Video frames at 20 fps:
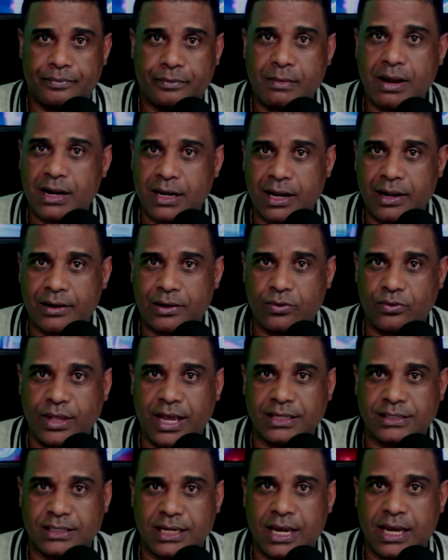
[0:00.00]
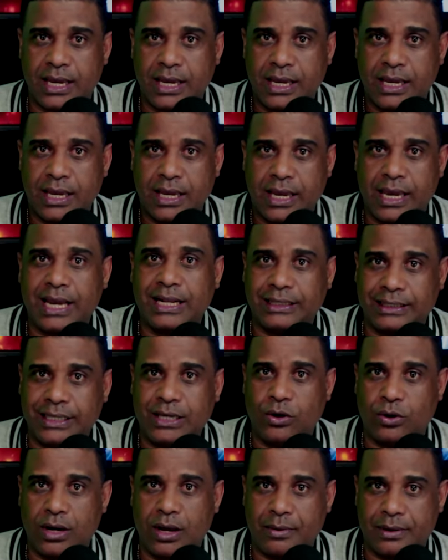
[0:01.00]
Valga la redundancia, él
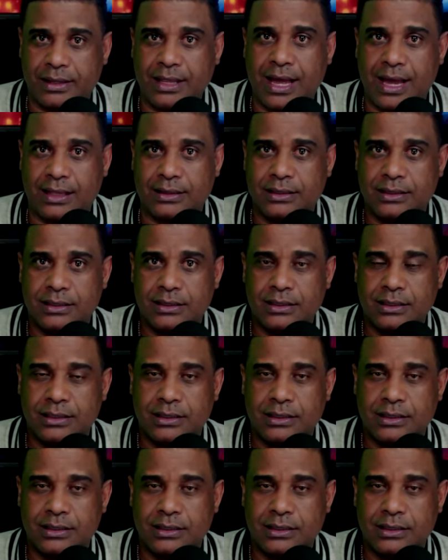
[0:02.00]
dijo la verdad.